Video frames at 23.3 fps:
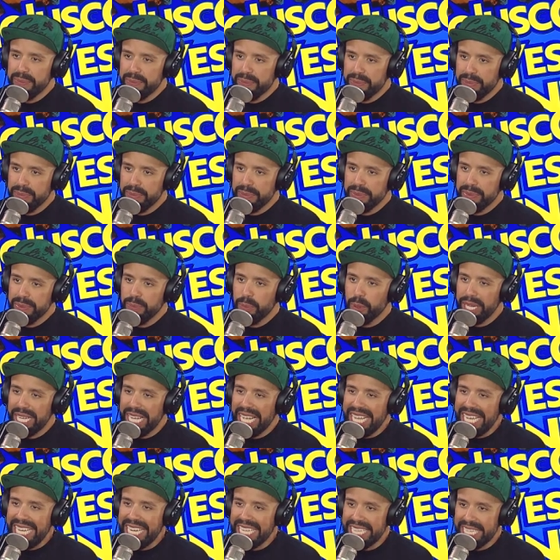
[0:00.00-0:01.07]
¿Ah? ¿Por qué
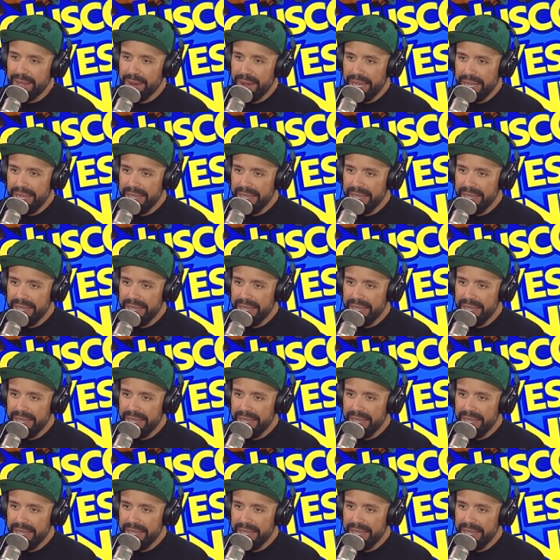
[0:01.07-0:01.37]
esquina te va?